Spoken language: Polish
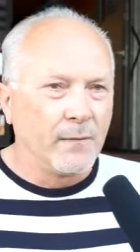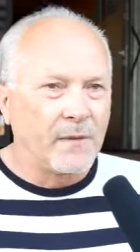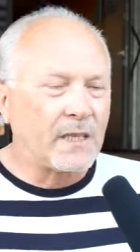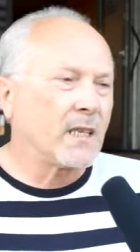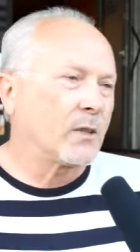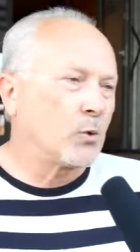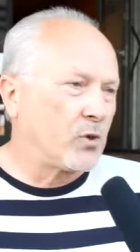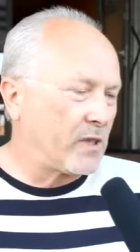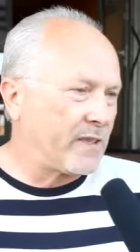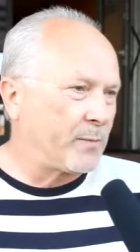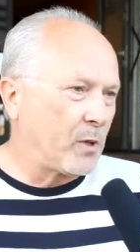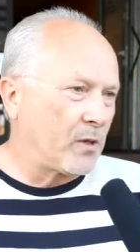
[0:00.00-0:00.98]
no ale tak już
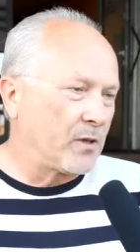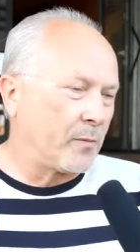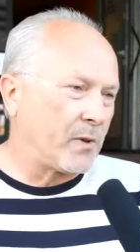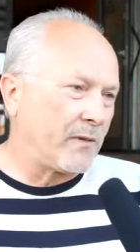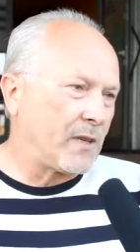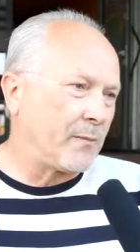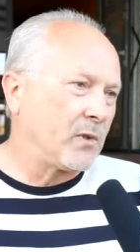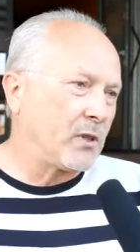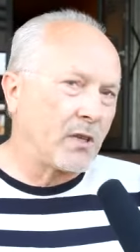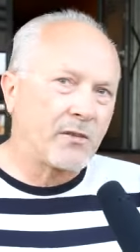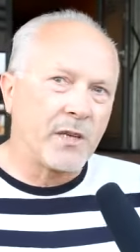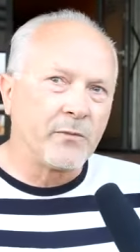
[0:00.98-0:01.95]
jest w sporcie, prawda? My
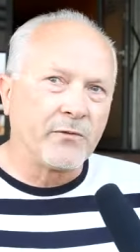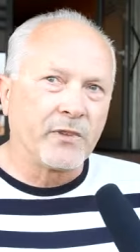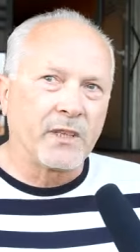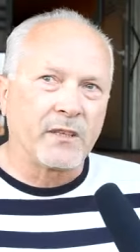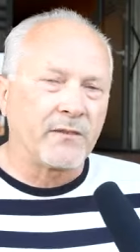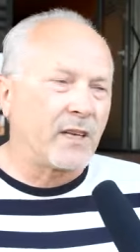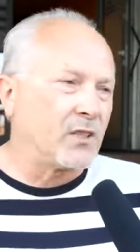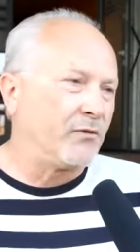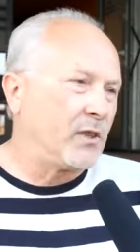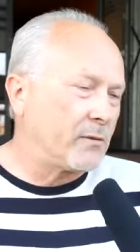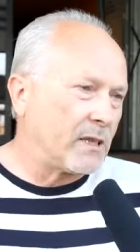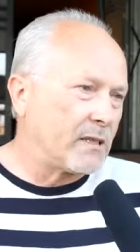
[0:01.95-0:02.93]
też chcemy wygrywać i
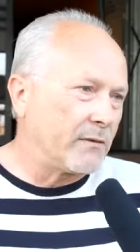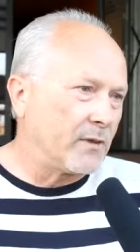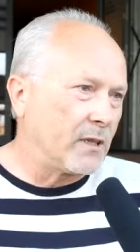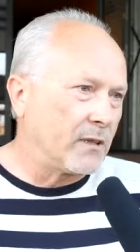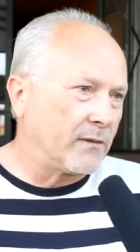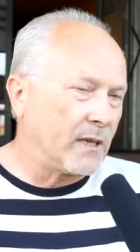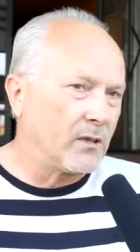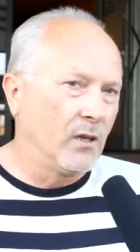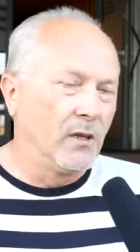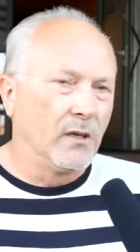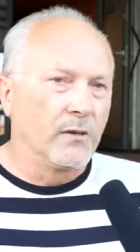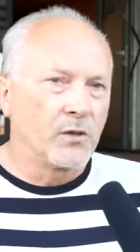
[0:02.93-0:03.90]
Wisła chce wygrywać.
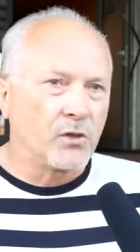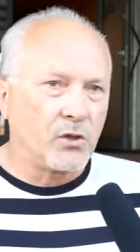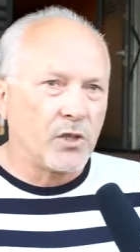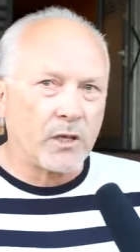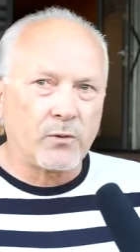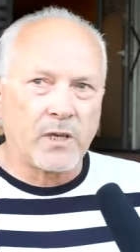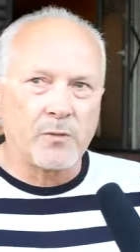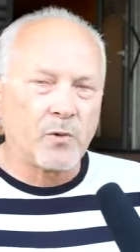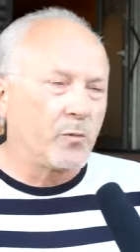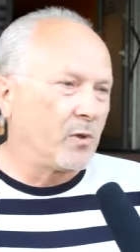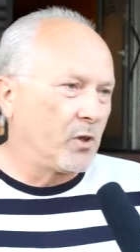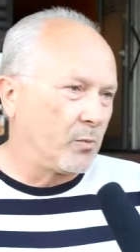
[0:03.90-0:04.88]
No dziś akurat
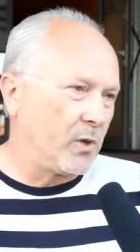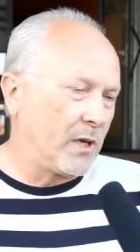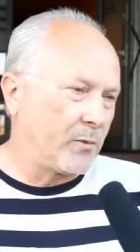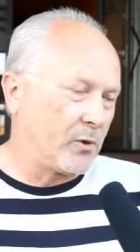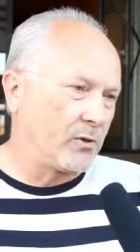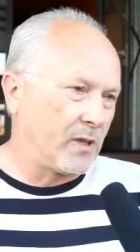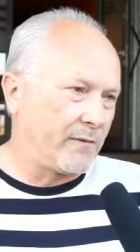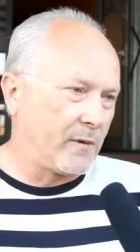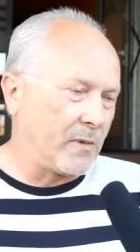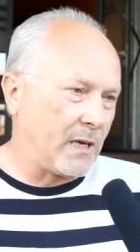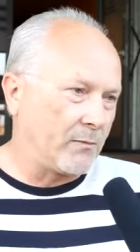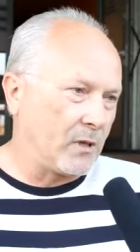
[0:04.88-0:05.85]
my byliśmy lepsi o te
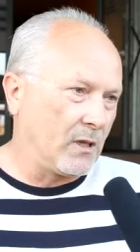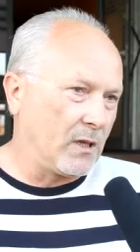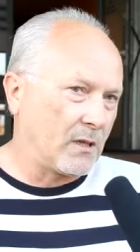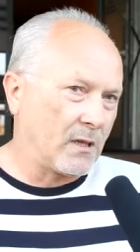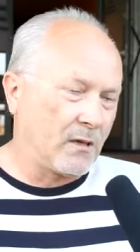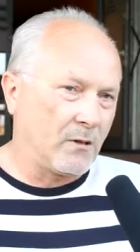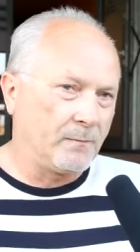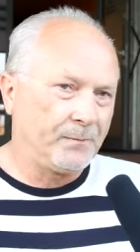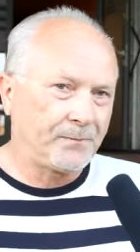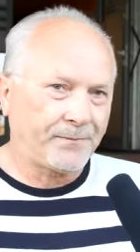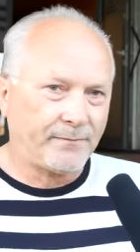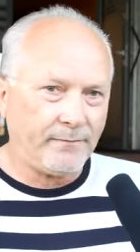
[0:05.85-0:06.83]
dwie bramki, dlatego
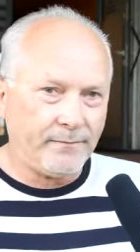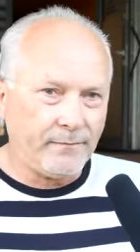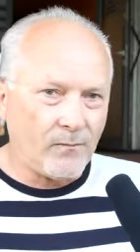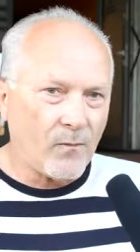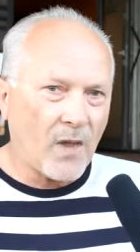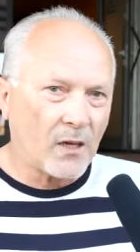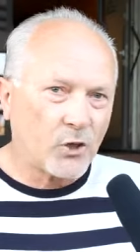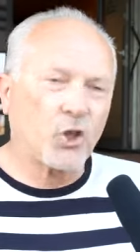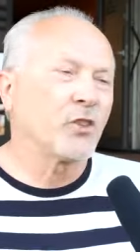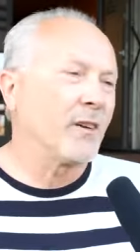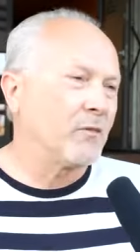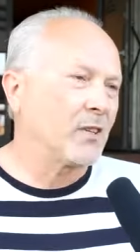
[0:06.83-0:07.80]

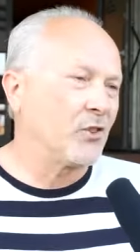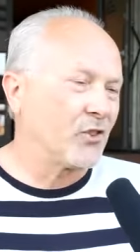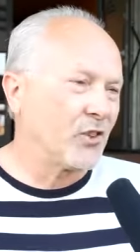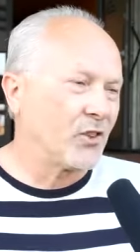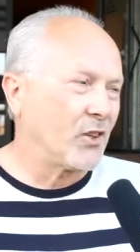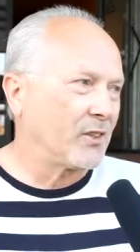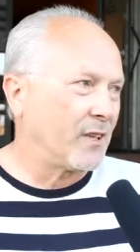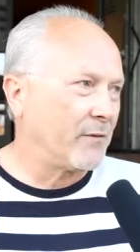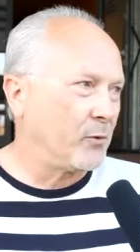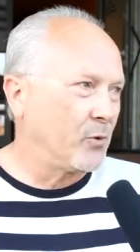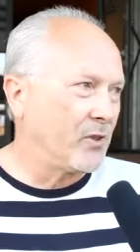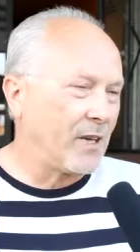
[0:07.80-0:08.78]
Szkoda właśnie, że to
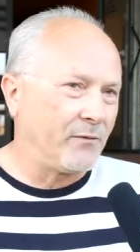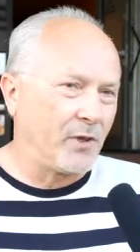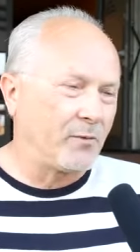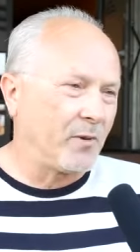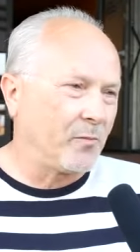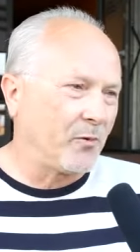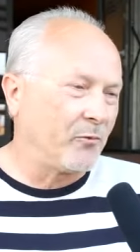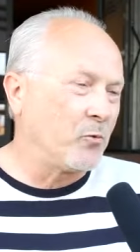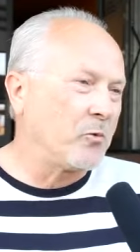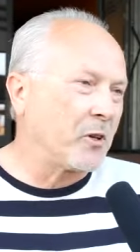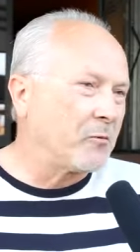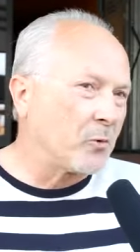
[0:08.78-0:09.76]
trafiło na Wisłę, bo w
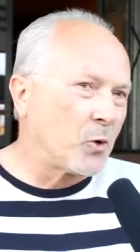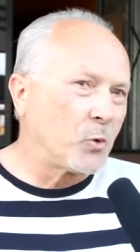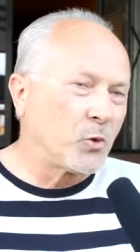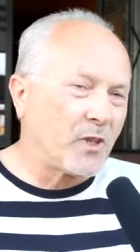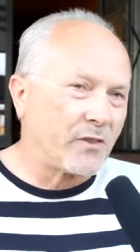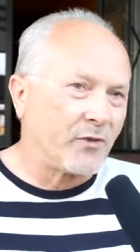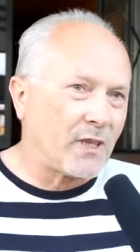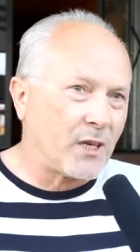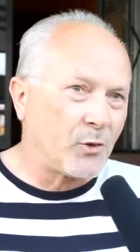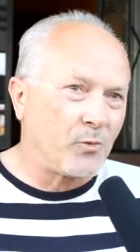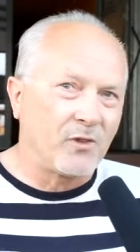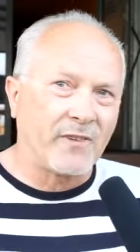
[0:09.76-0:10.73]
ubiegłym roku też
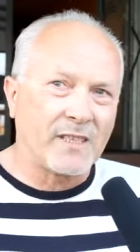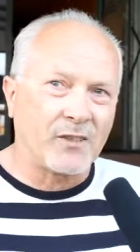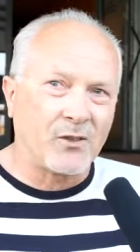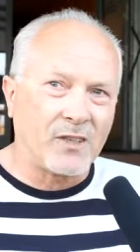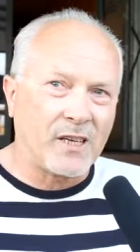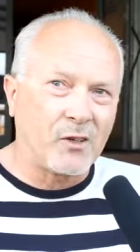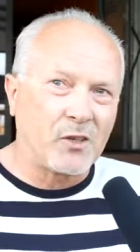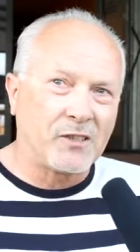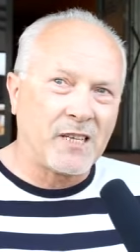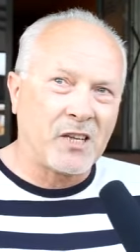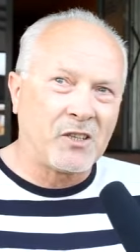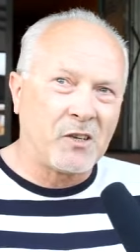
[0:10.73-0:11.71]
wygraliśmy 2-0 na,
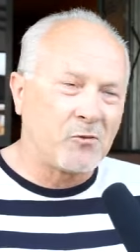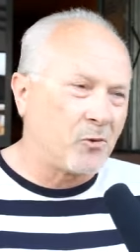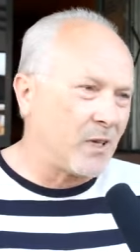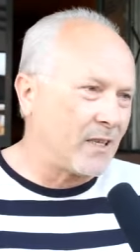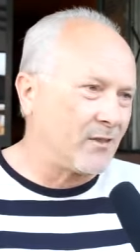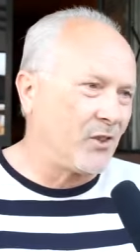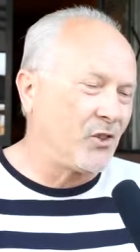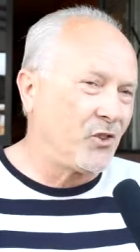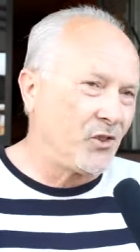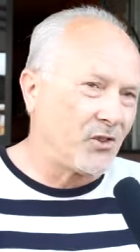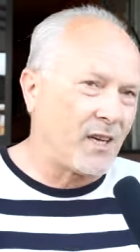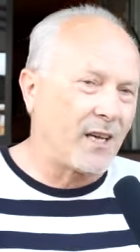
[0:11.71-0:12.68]
in na inaugurację i
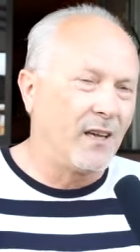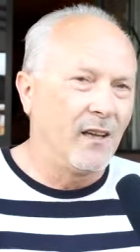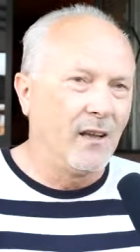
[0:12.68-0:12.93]
dzisiaj.